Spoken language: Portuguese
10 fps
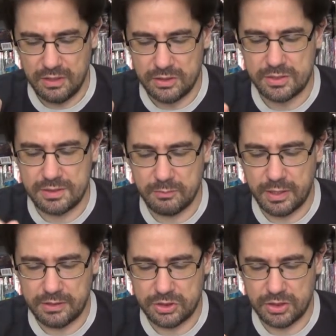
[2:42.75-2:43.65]
de San
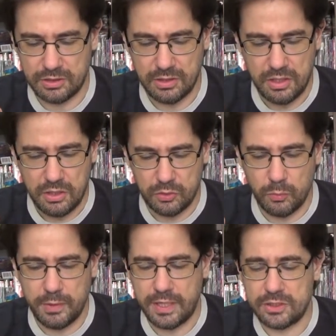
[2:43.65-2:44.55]
Martin
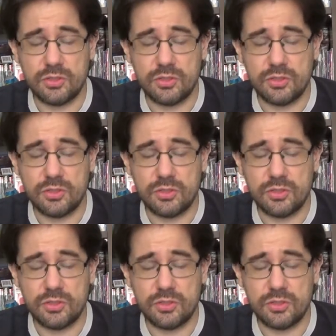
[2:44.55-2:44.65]
do Brecht.